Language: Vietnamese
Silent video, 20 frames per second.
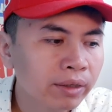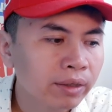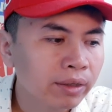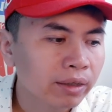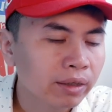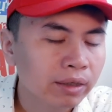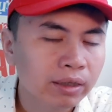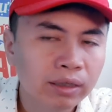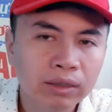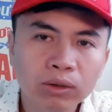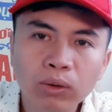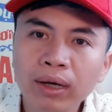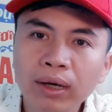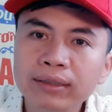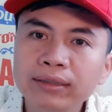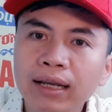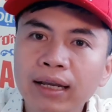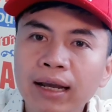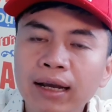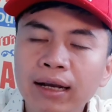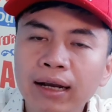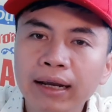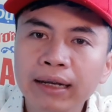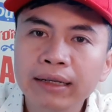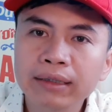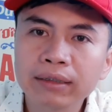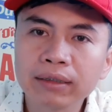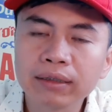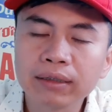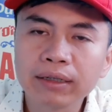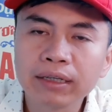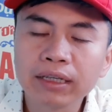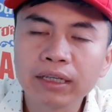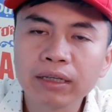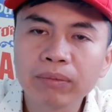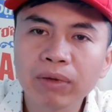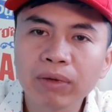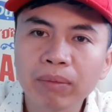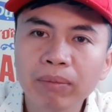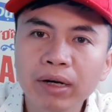à, thoát ra ngay từ
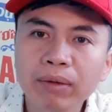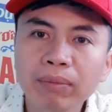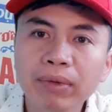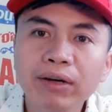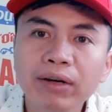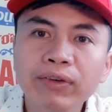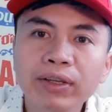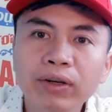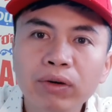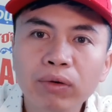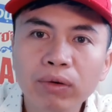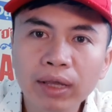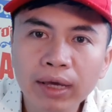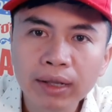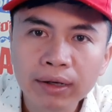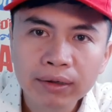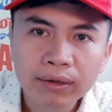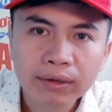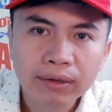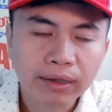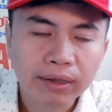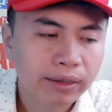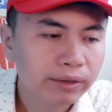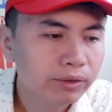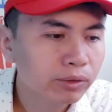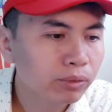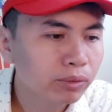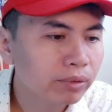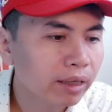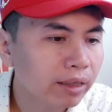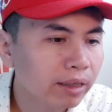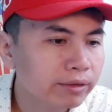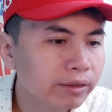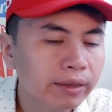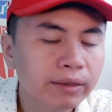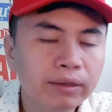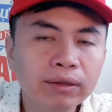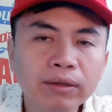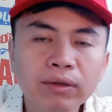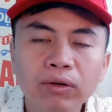khi mà mới mở video lên để chúng ta
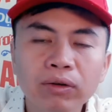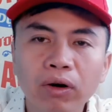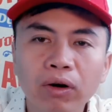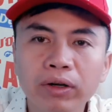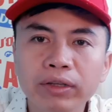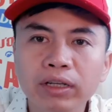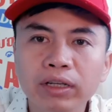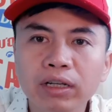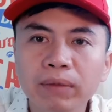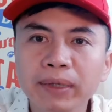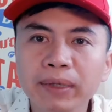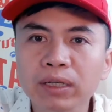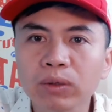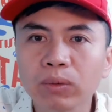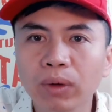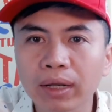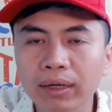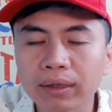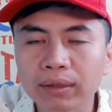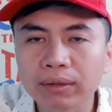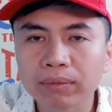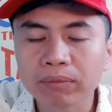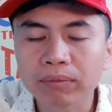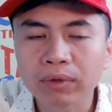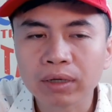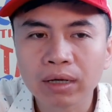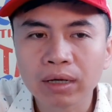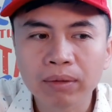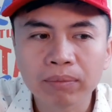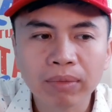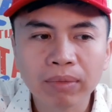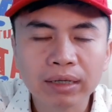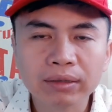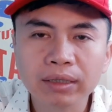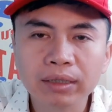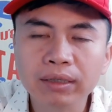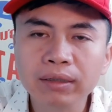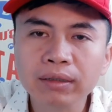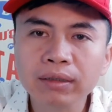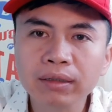tránh khỏi những cái bình luận mang
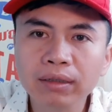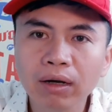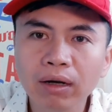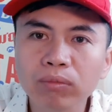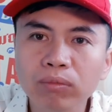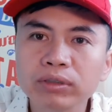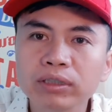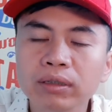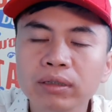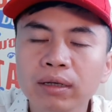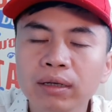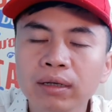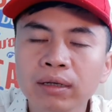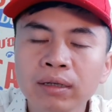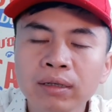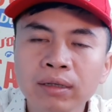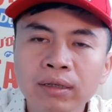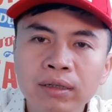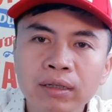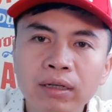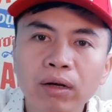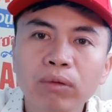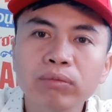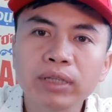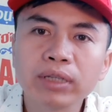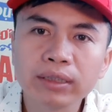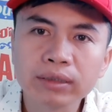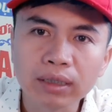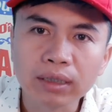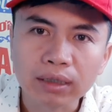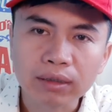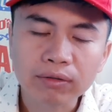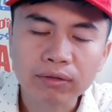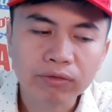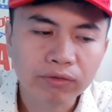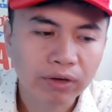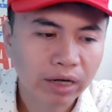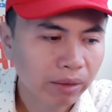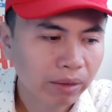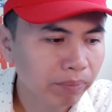tính không à, không xây dựng
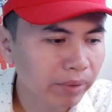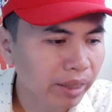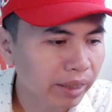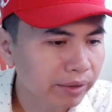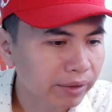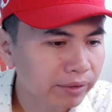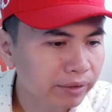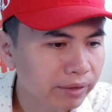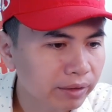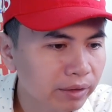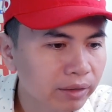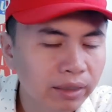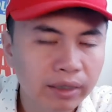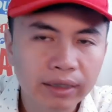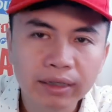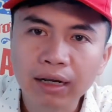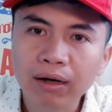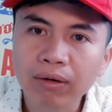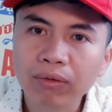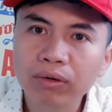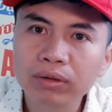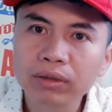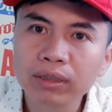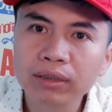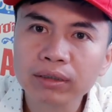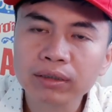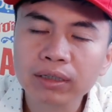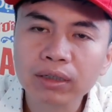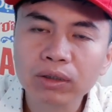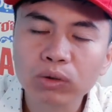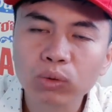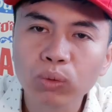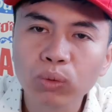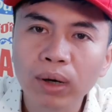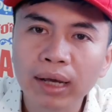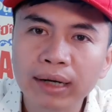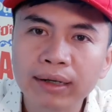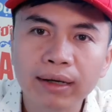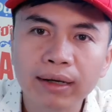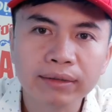và đặc biệt những người nào có tính chất thù
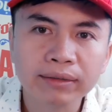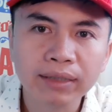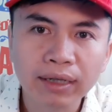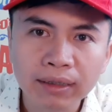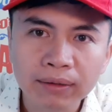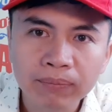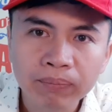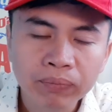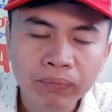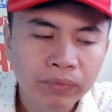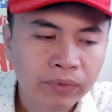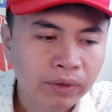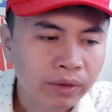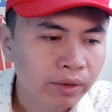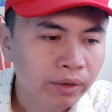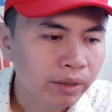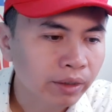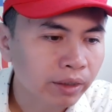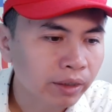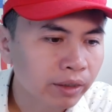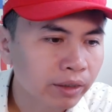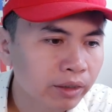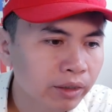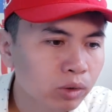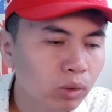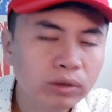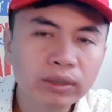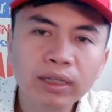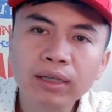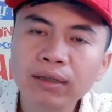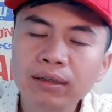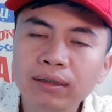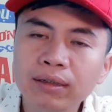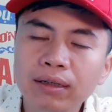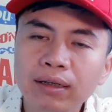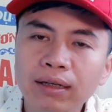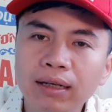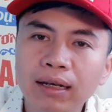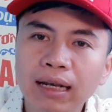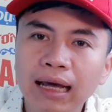hằn cá nhân thì tốt nhất
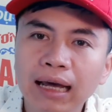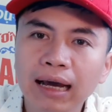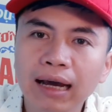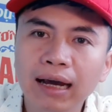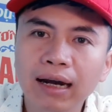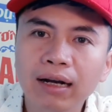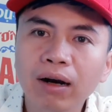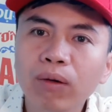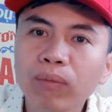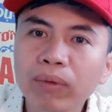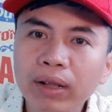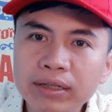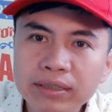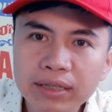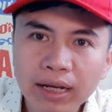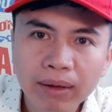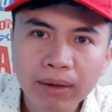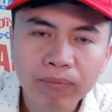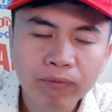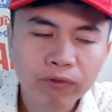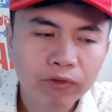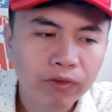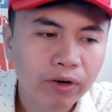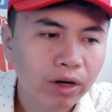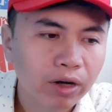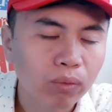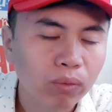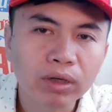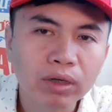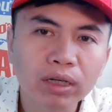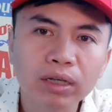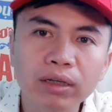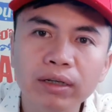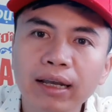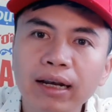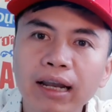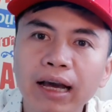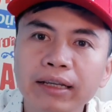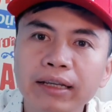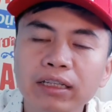là không nên xem và cũng đừng
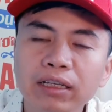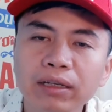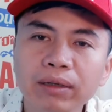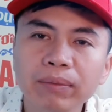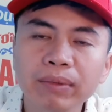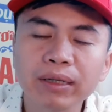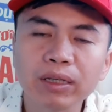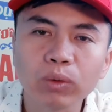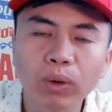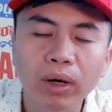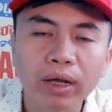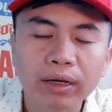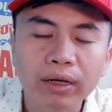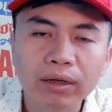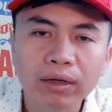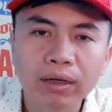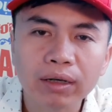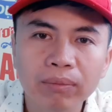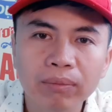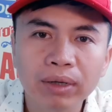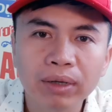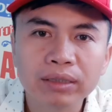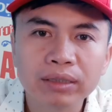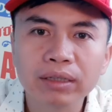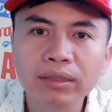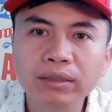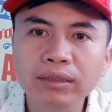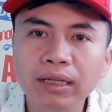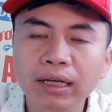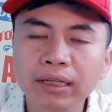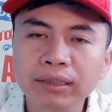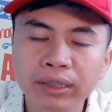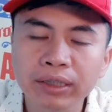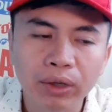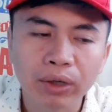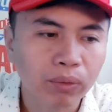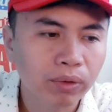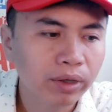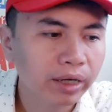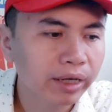để lại những cái bình luận à, tính trái
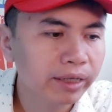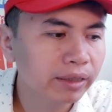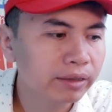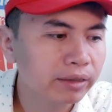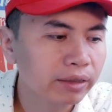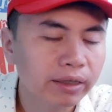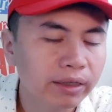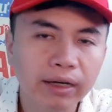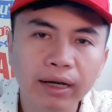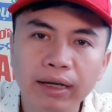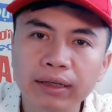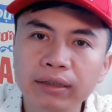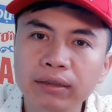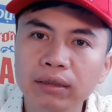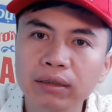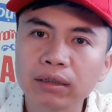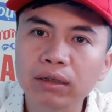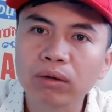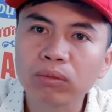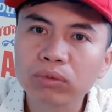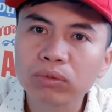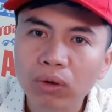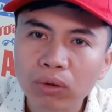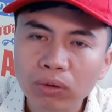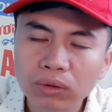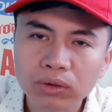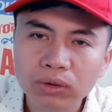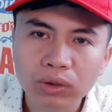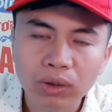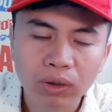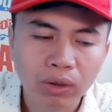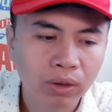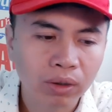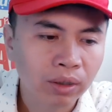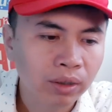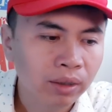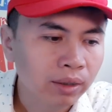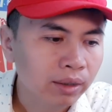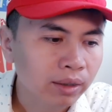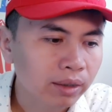chiều gây ra những cái ảnh hưởng không tốt cho
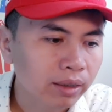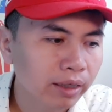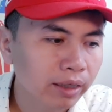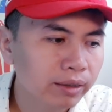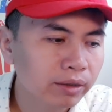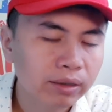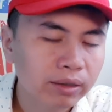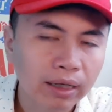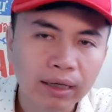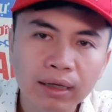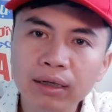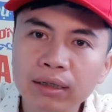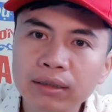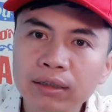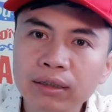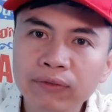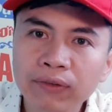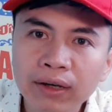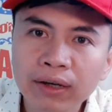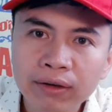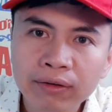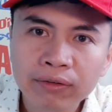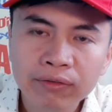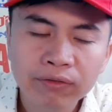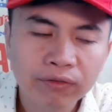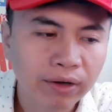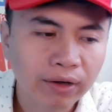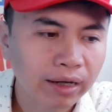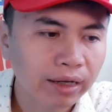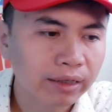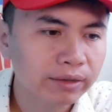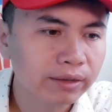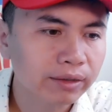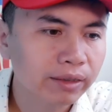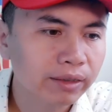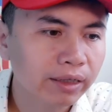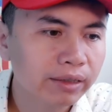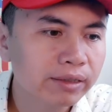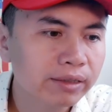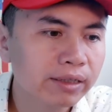kênh Thắng ơi TV và những
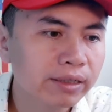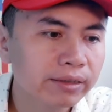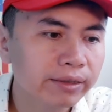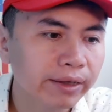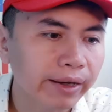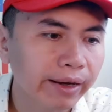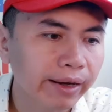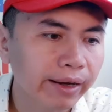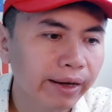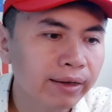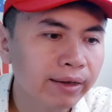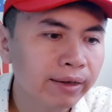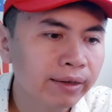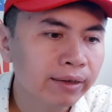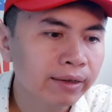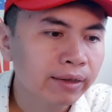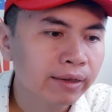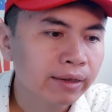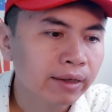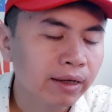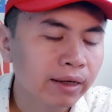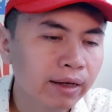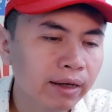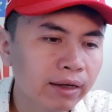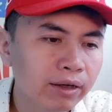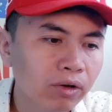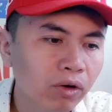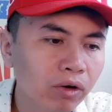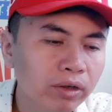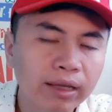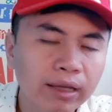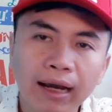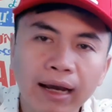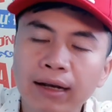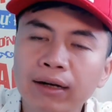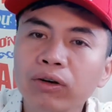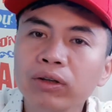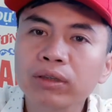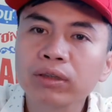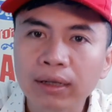cái chia sẻ à, nói
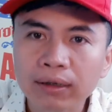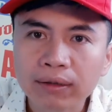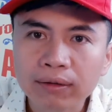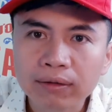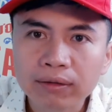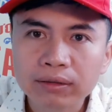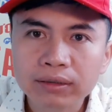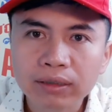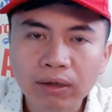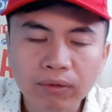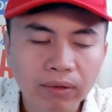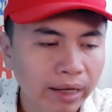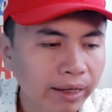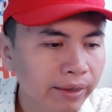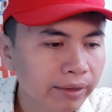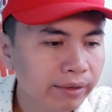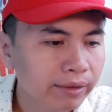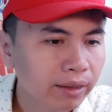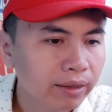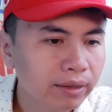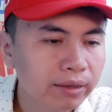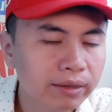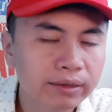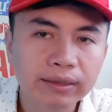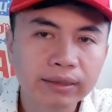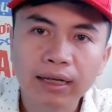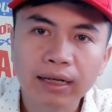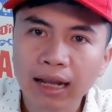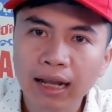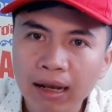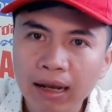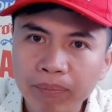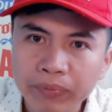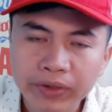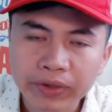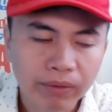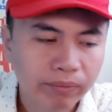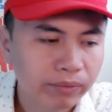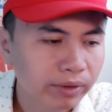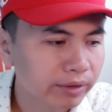thẳng nói thật sau này Thắng ơi sẽ làm
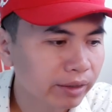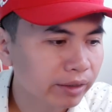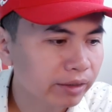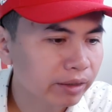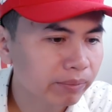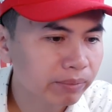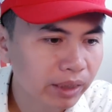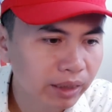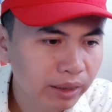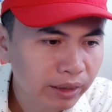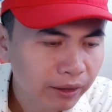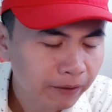trong thời gian sắp tới.